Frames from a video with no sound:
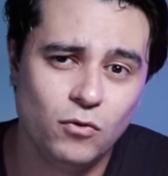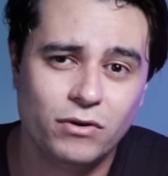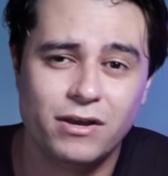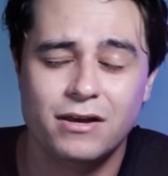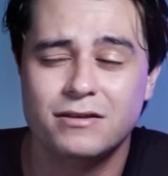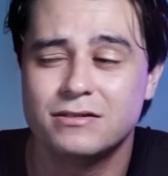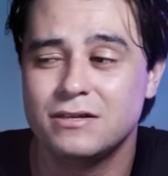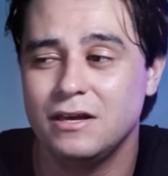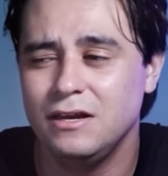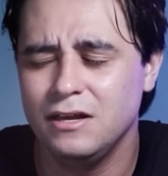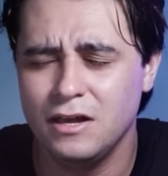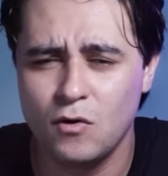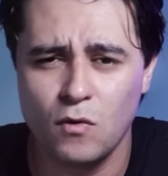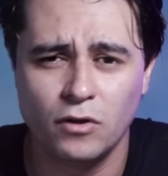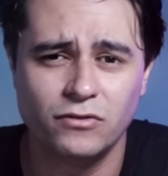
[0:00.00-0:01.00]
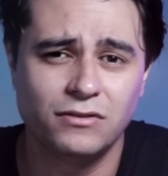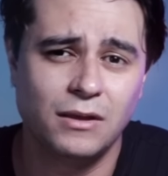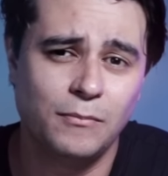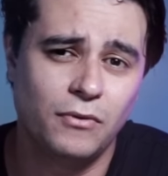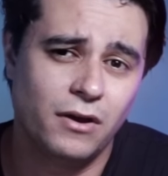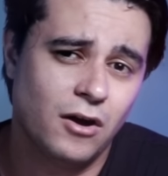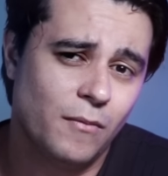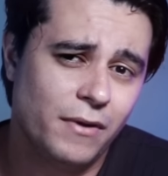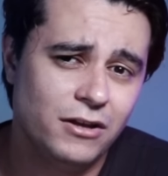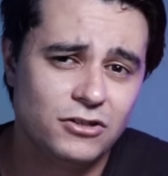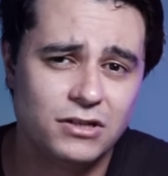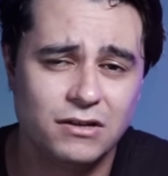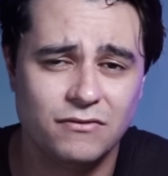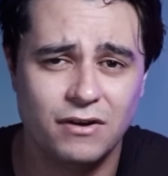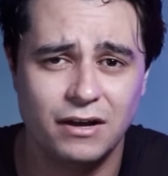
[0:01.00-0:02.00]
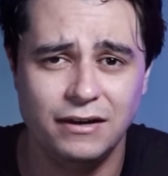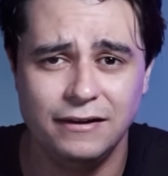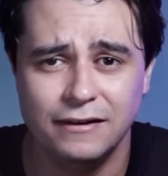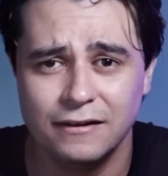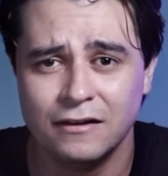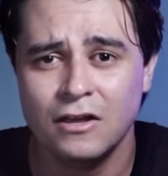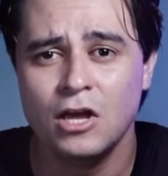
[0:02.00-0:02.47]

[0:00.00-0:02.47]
o que, que seria e quanto tempo realmente levaria,